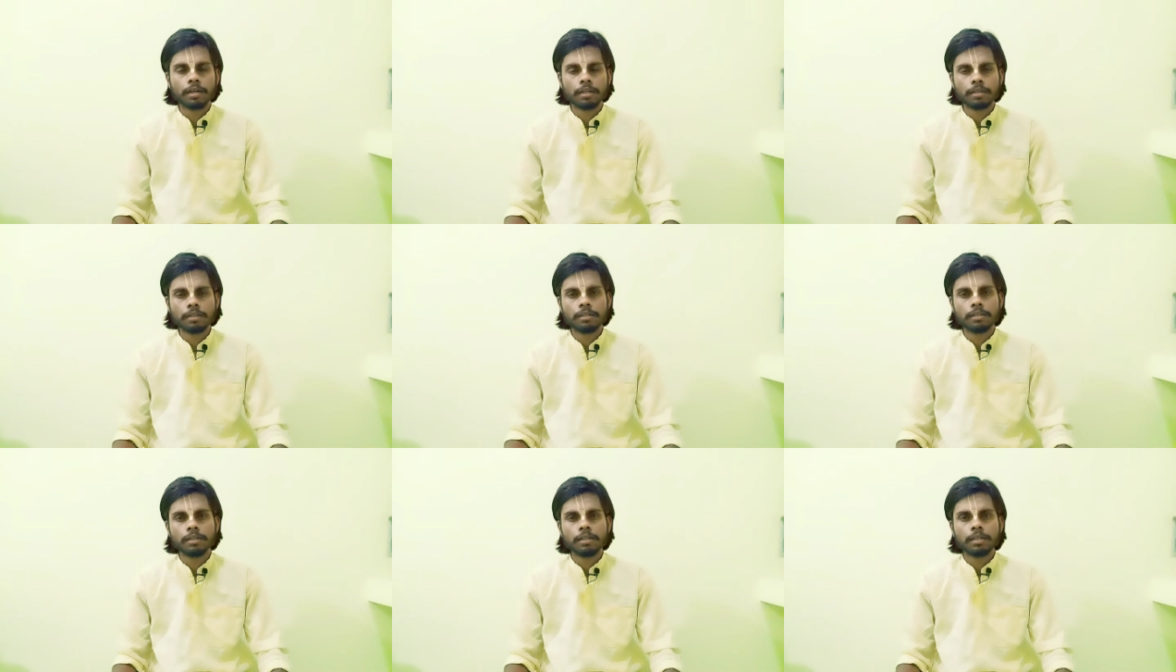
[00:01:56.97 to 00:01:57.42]

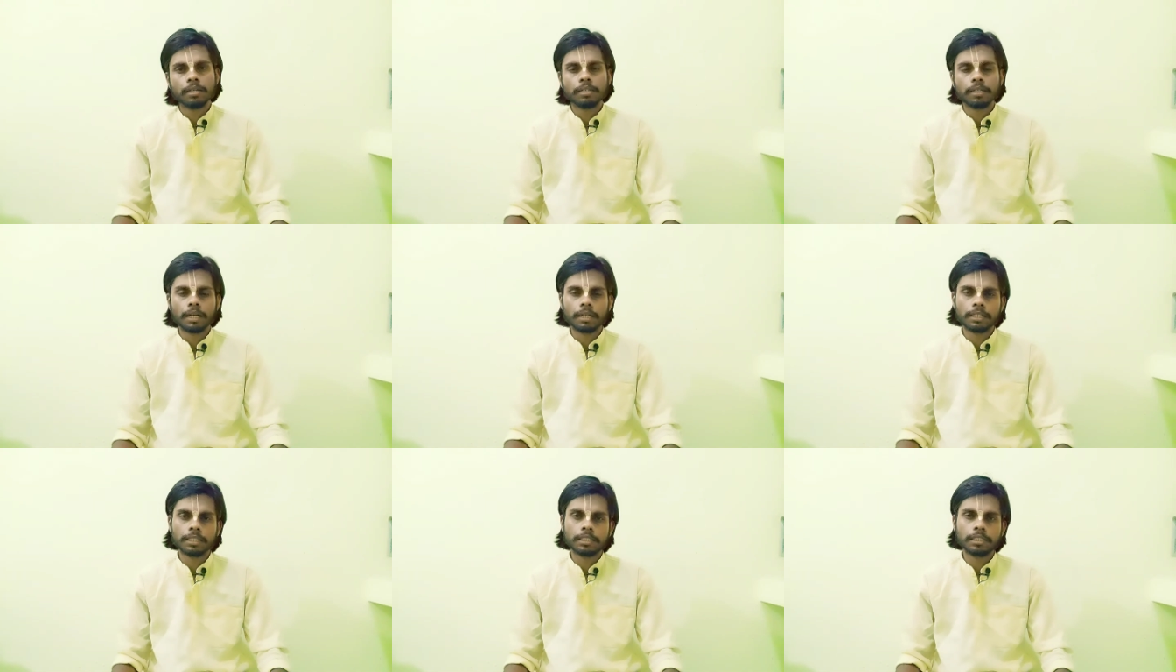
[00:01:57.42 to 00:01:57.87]
अन्न
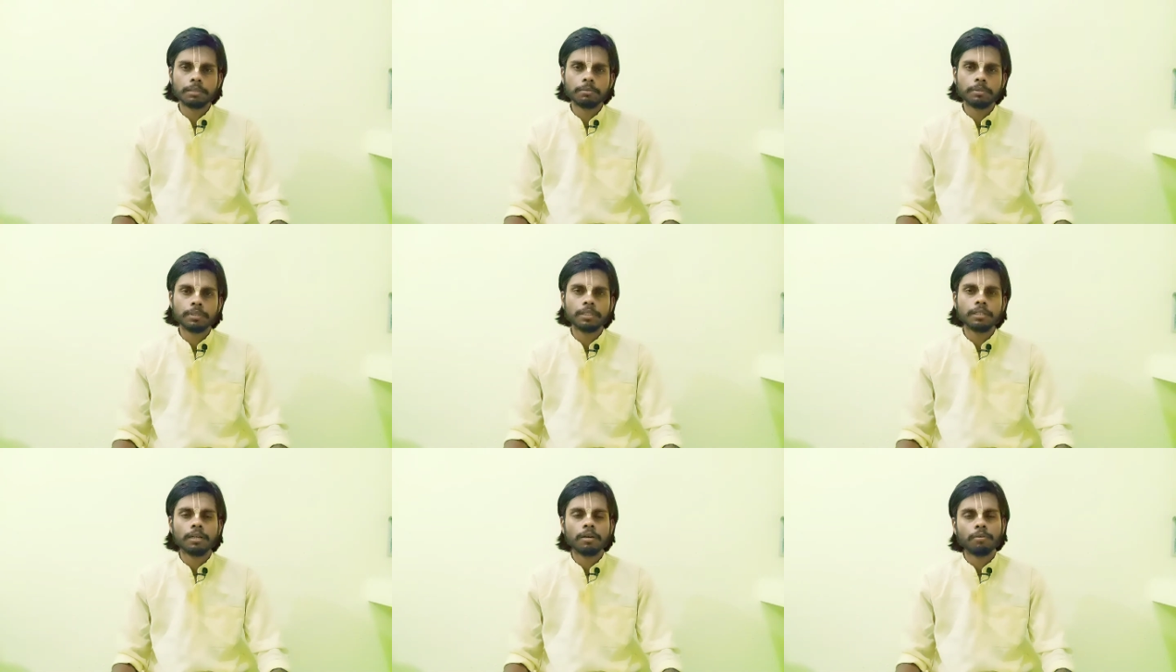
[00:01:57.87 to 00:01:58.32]
या किसी
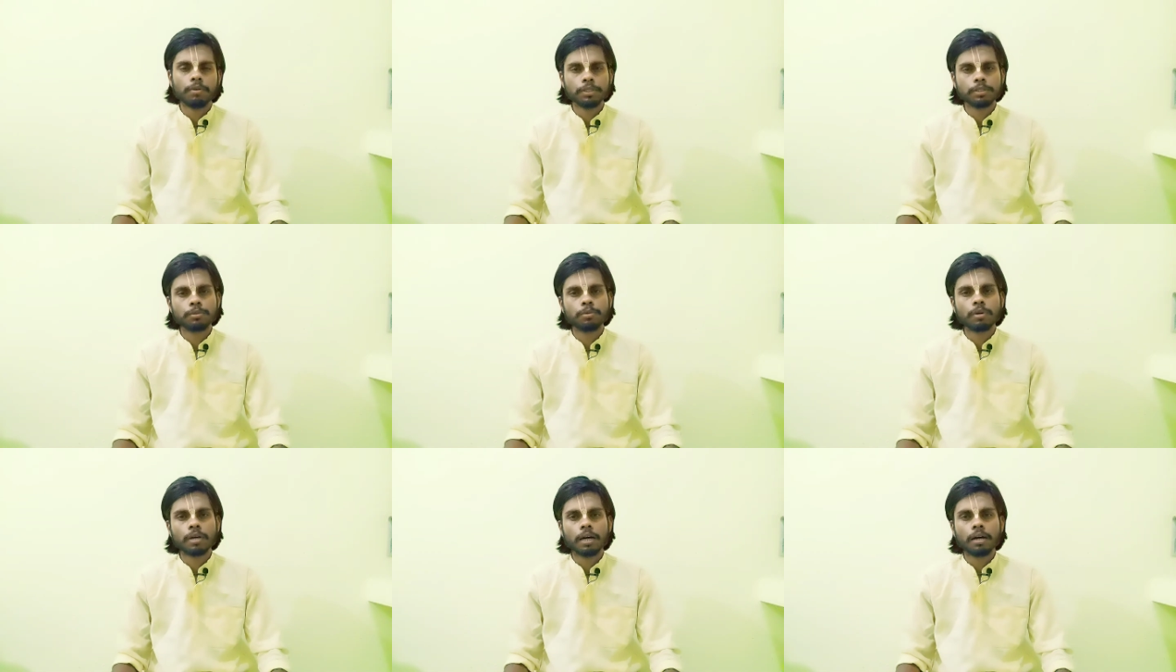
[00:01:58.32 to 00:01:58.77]
भी
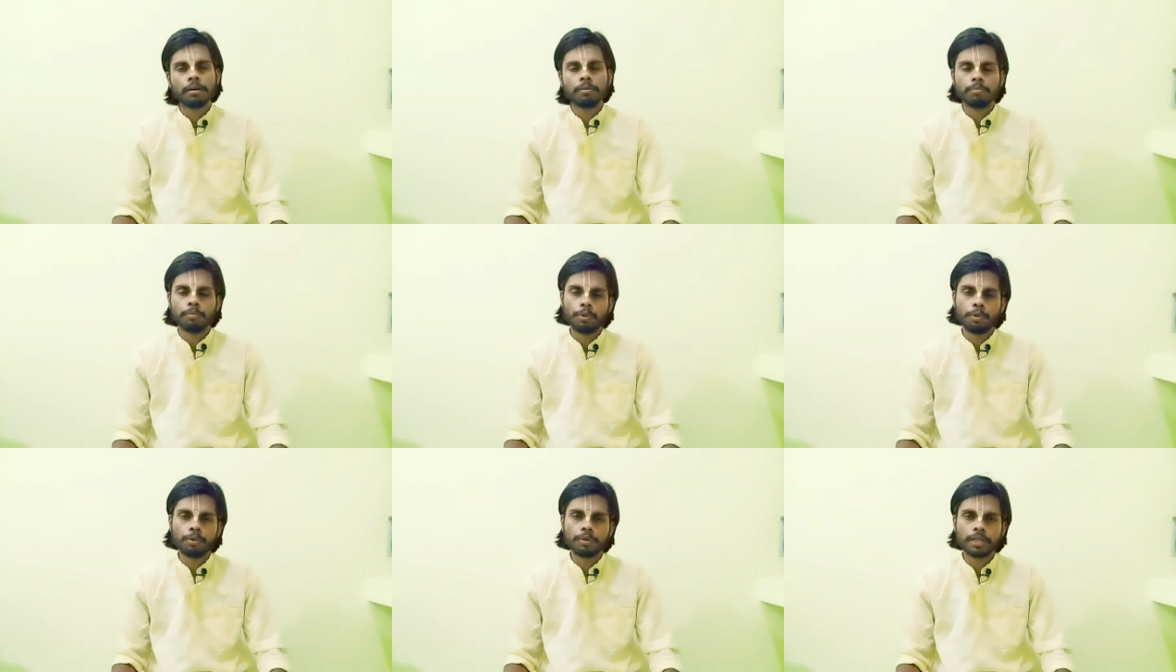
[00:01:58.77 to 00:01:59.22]
वस्तु का
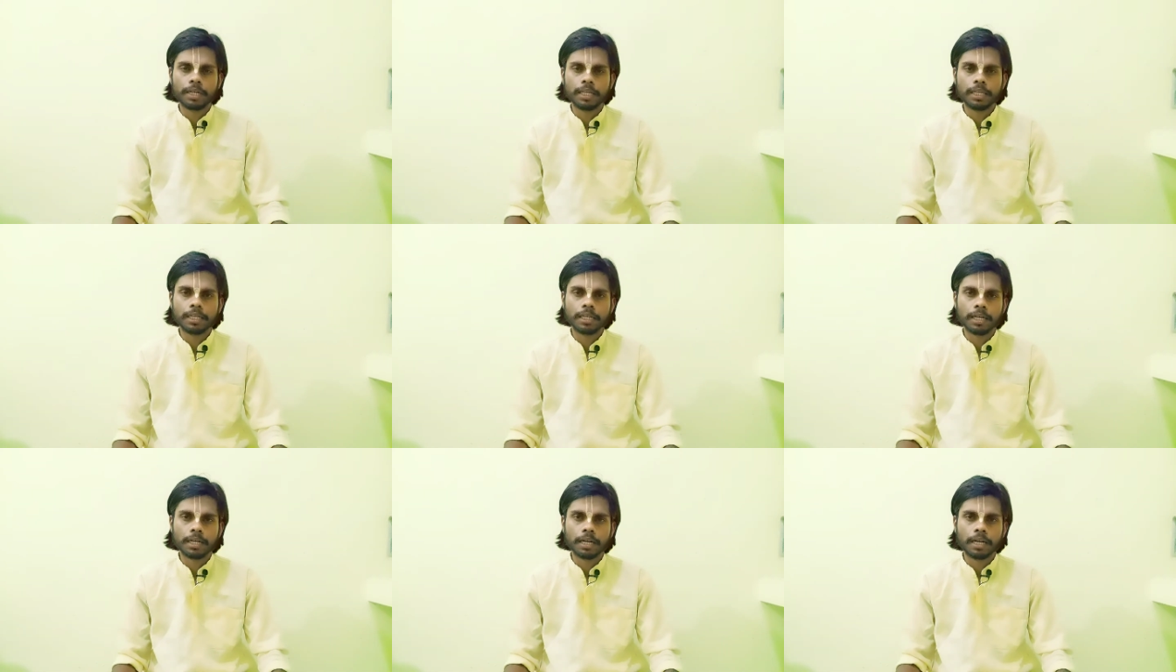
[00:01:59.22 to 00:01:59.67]
भोग
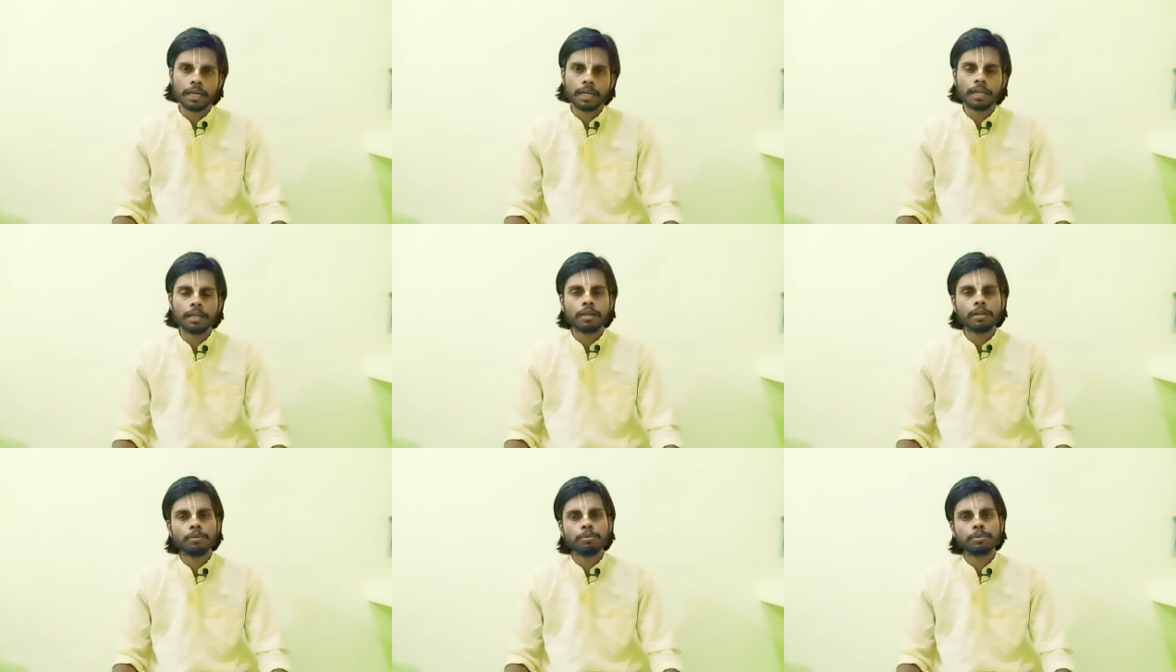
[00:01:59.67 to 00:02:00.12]
नहीं करना
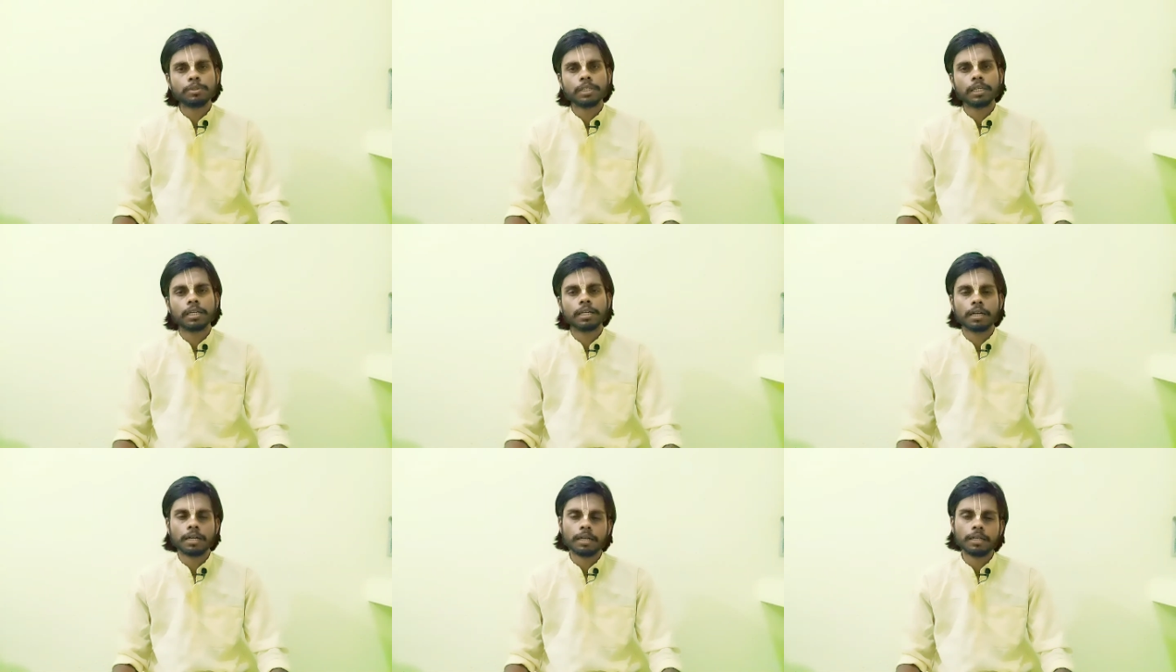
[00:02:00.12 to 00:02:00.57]
है
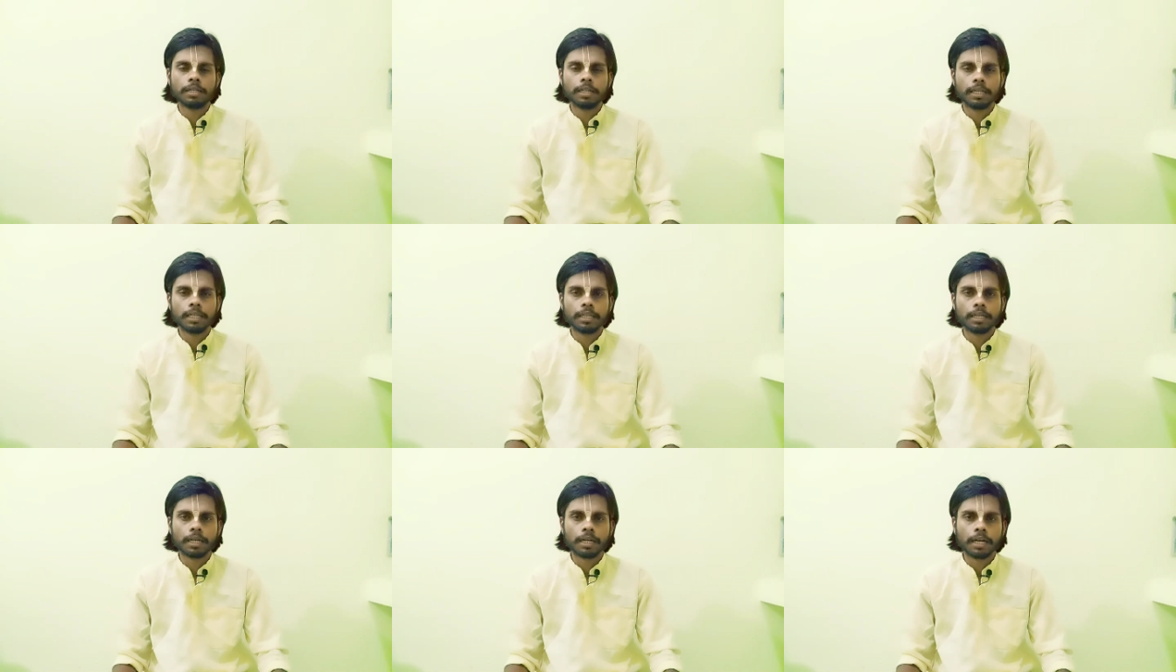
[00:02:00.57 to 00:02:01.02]
उसे ग्रहण
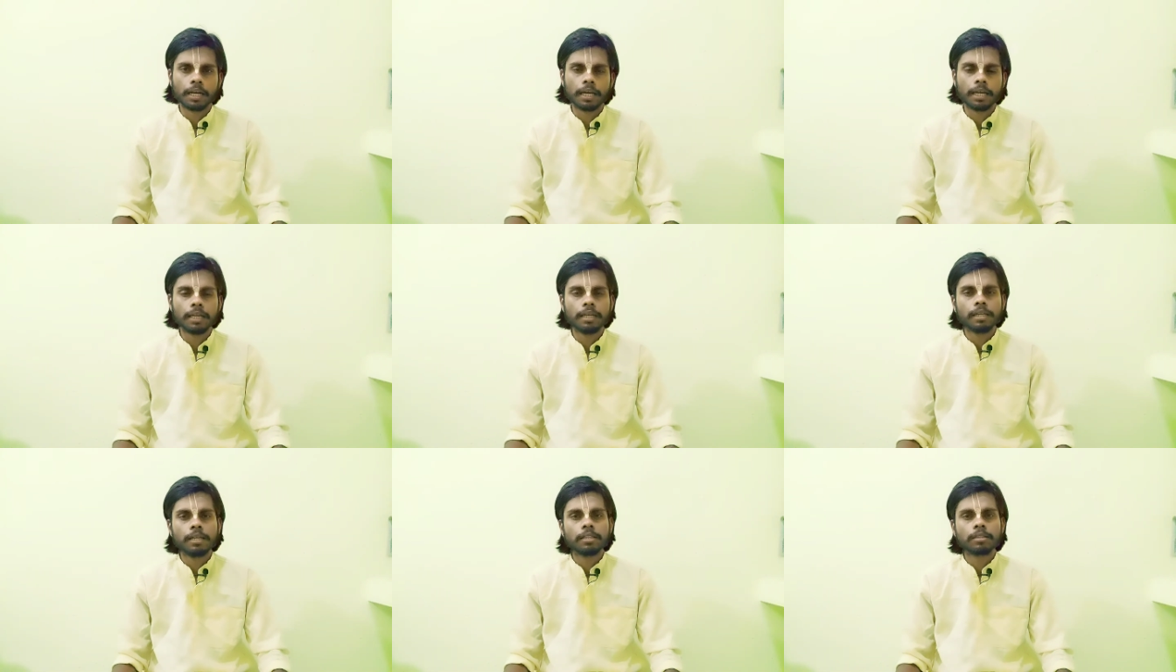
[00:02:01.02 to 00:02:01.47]
नहीं करना
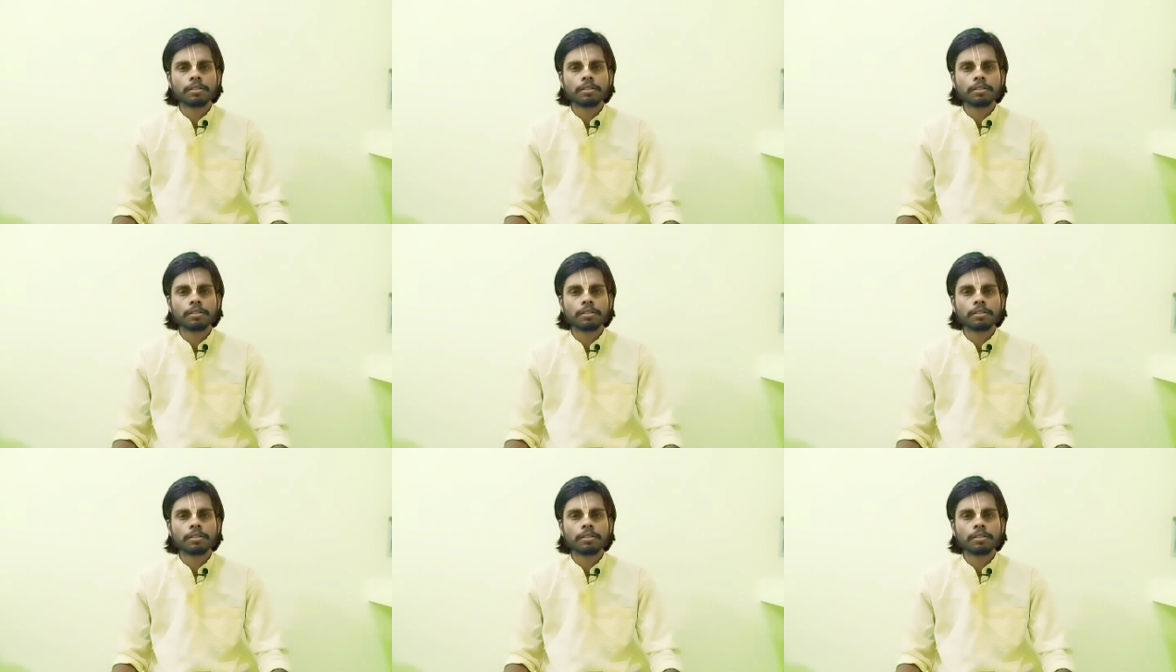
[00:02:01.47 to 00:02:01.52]
है